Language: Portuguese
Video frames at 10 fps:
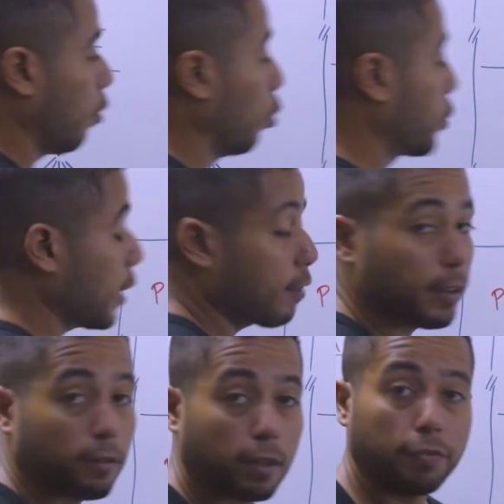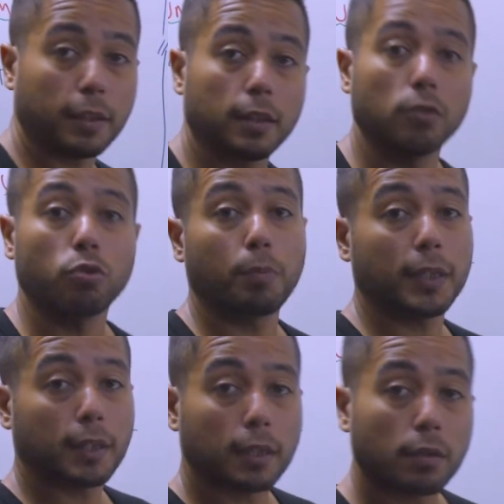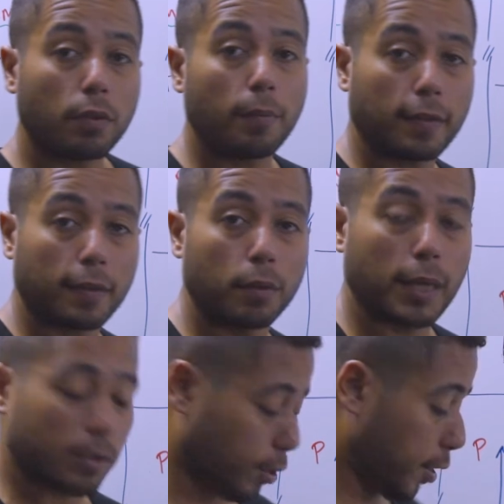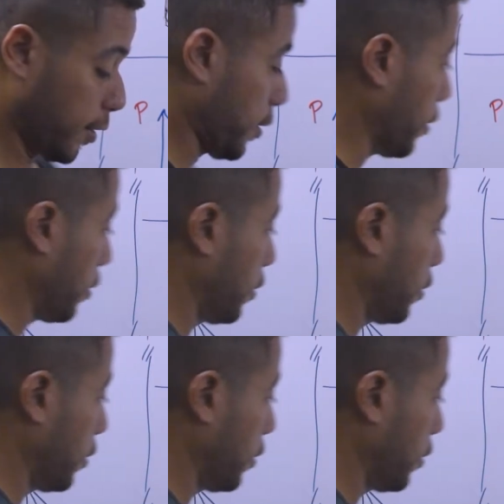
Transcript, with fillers: Ou seja, a gente está falando de uma transformação gasosa.